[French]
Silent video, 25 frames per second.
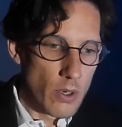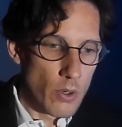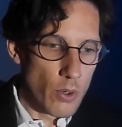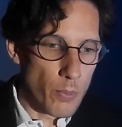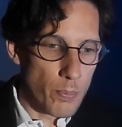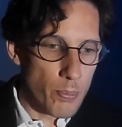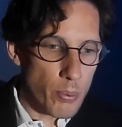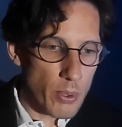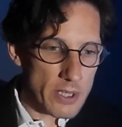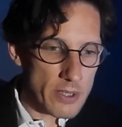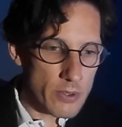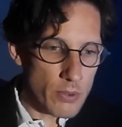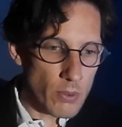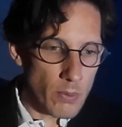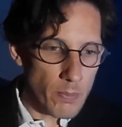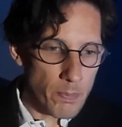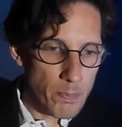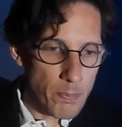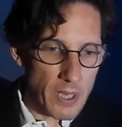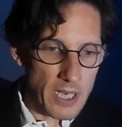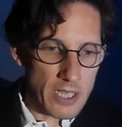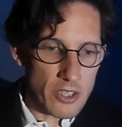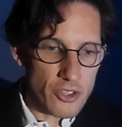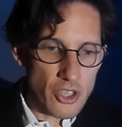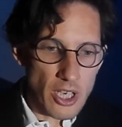Le poisson
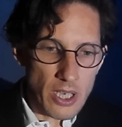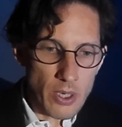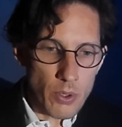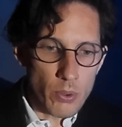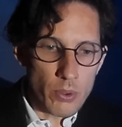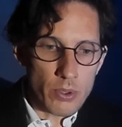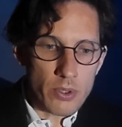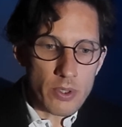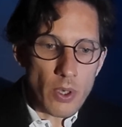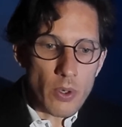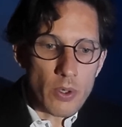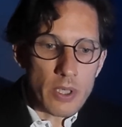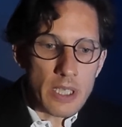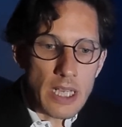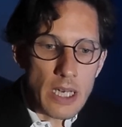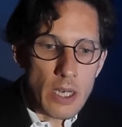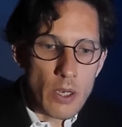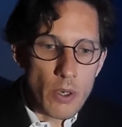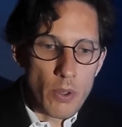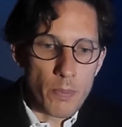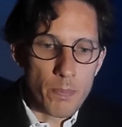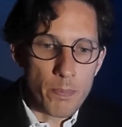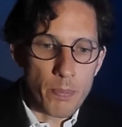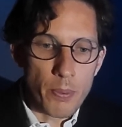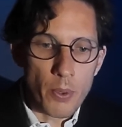pêche à l'eau tant
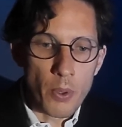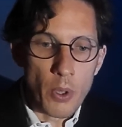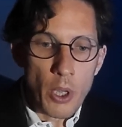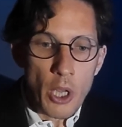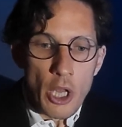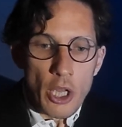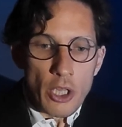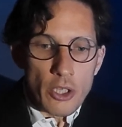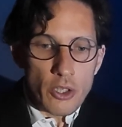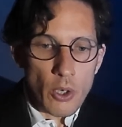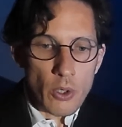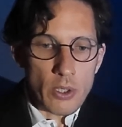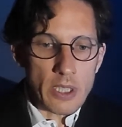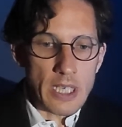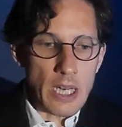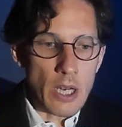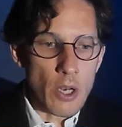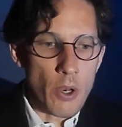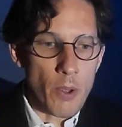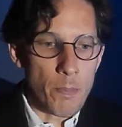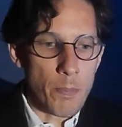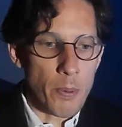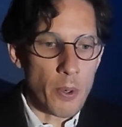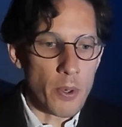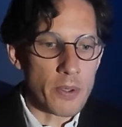qu'il le peut. Tant
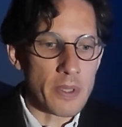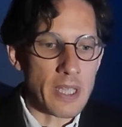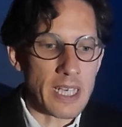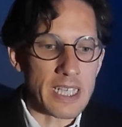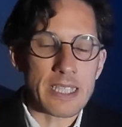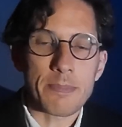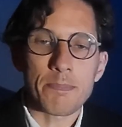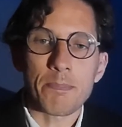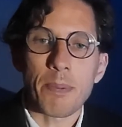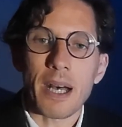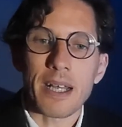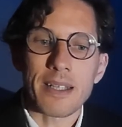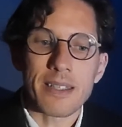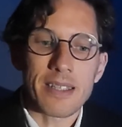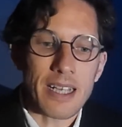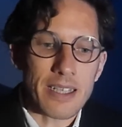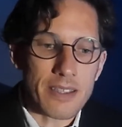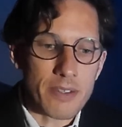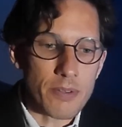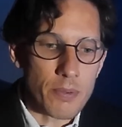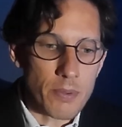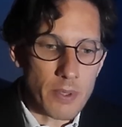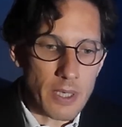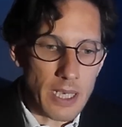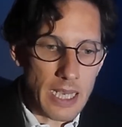qu'il le peut, n'est-ce pas
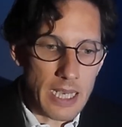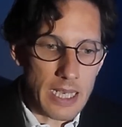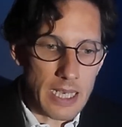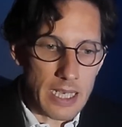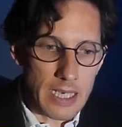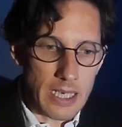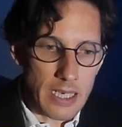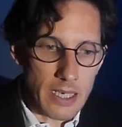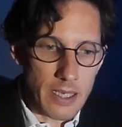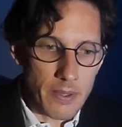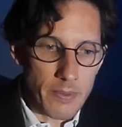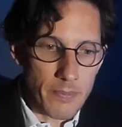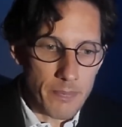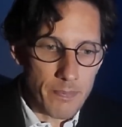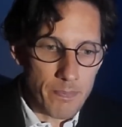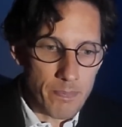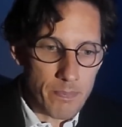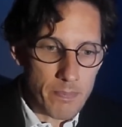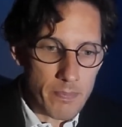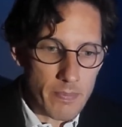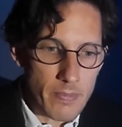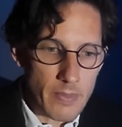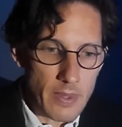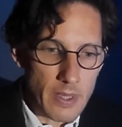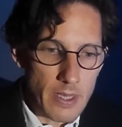naturel
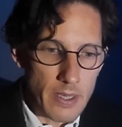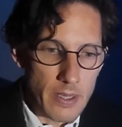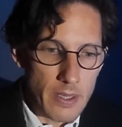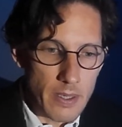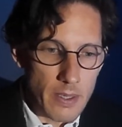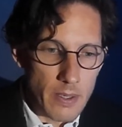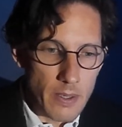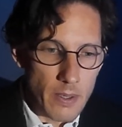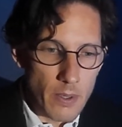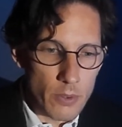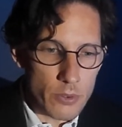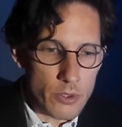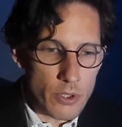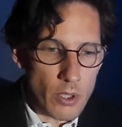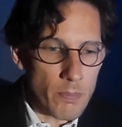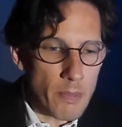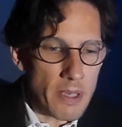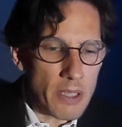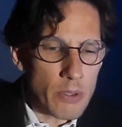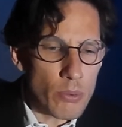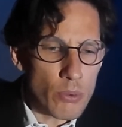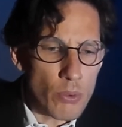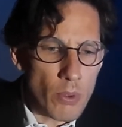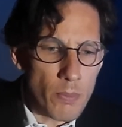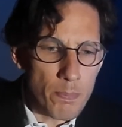Au
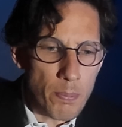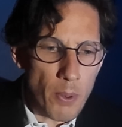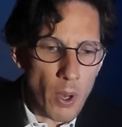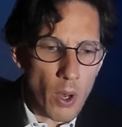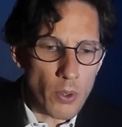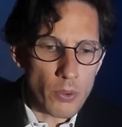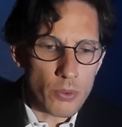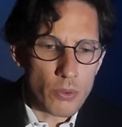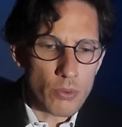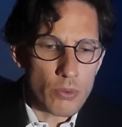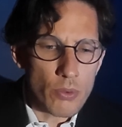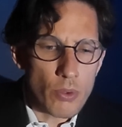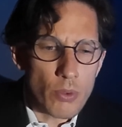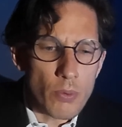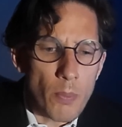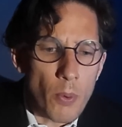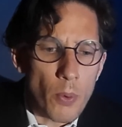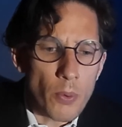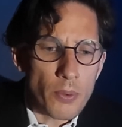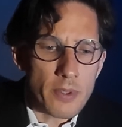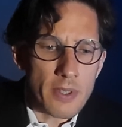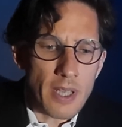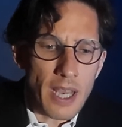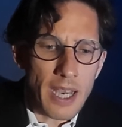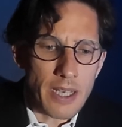sommet d'une pente de
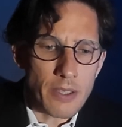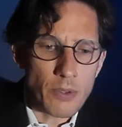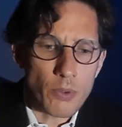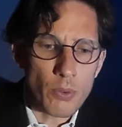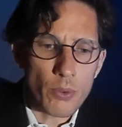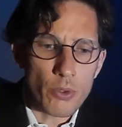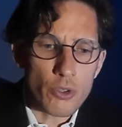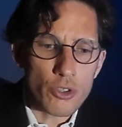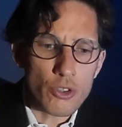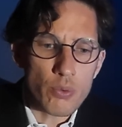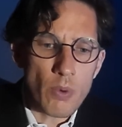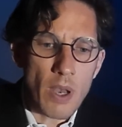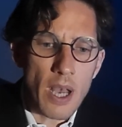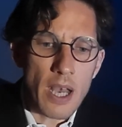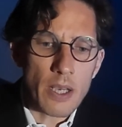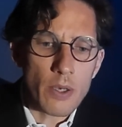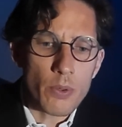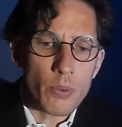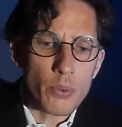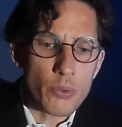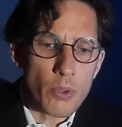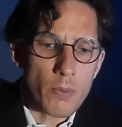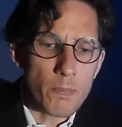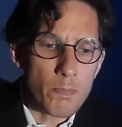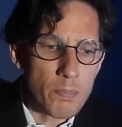montagne, on reçoit un
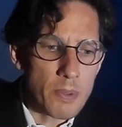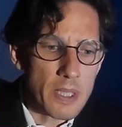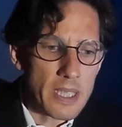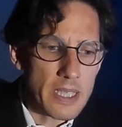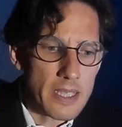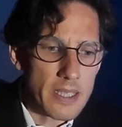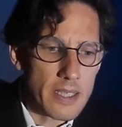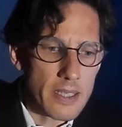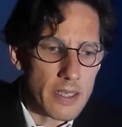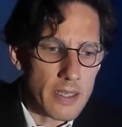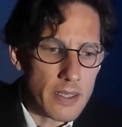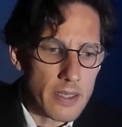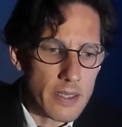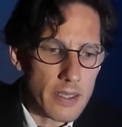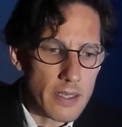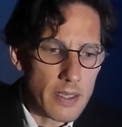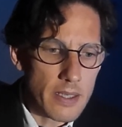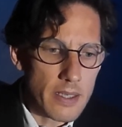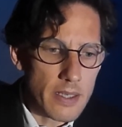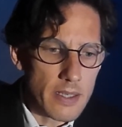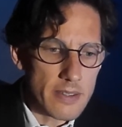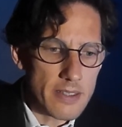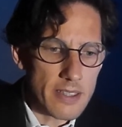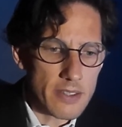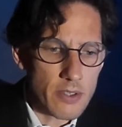coup de pic.
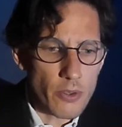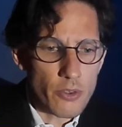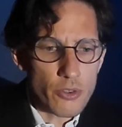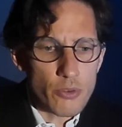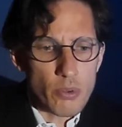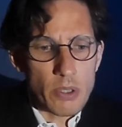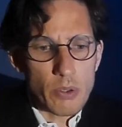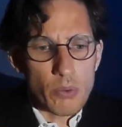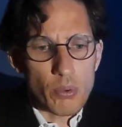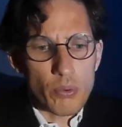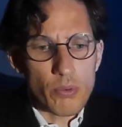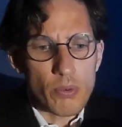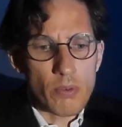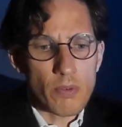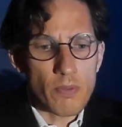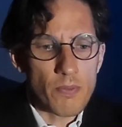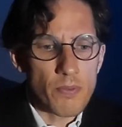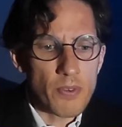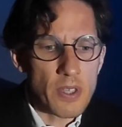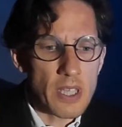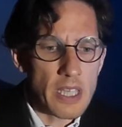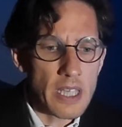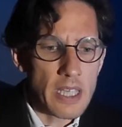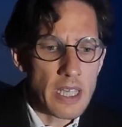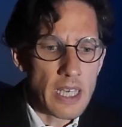C'est ensuite toute une
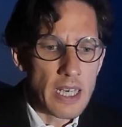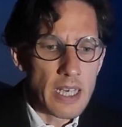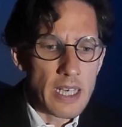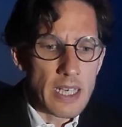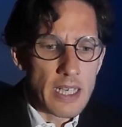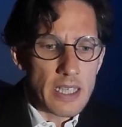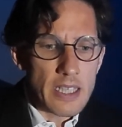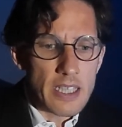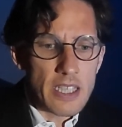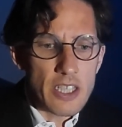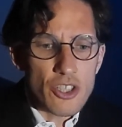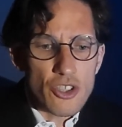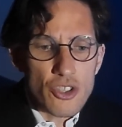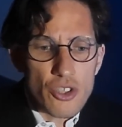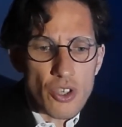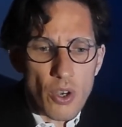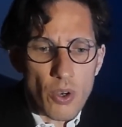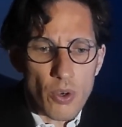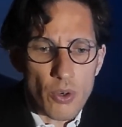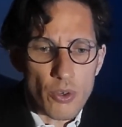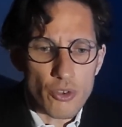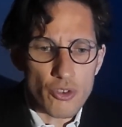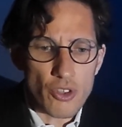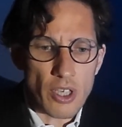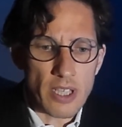vie qui
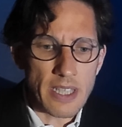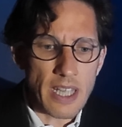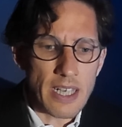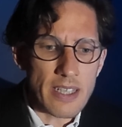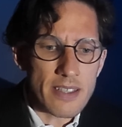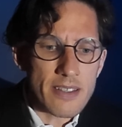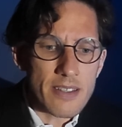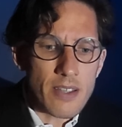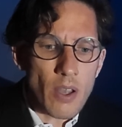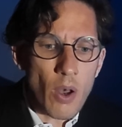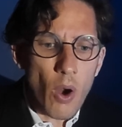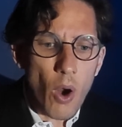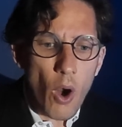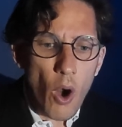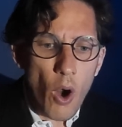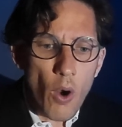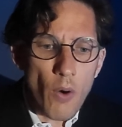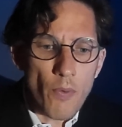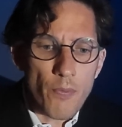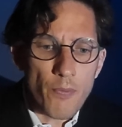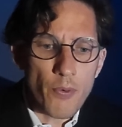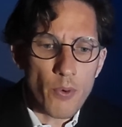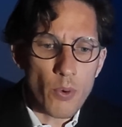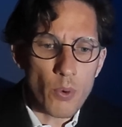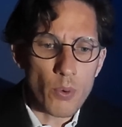change. Un instant
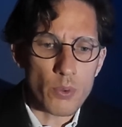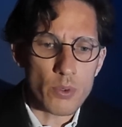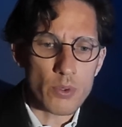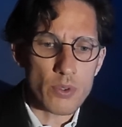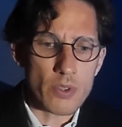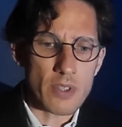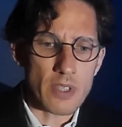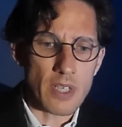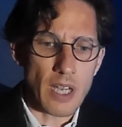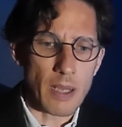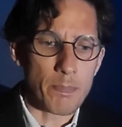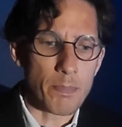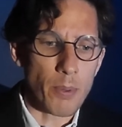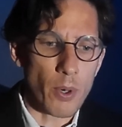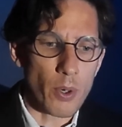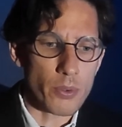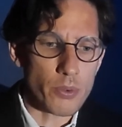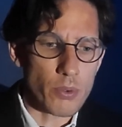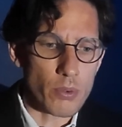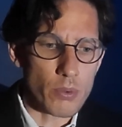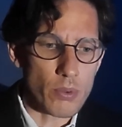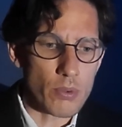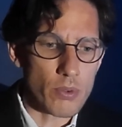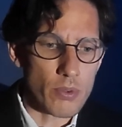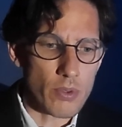enfonce la
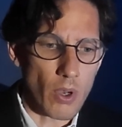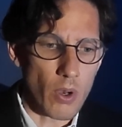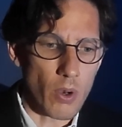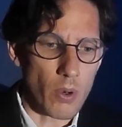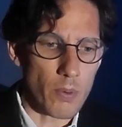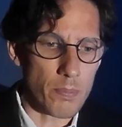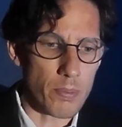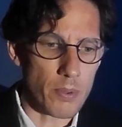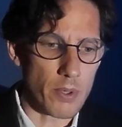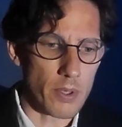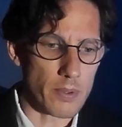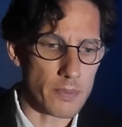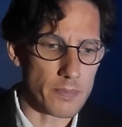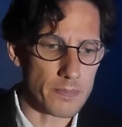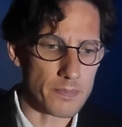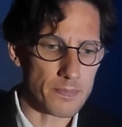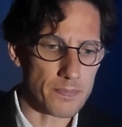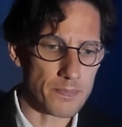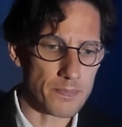porte du temple.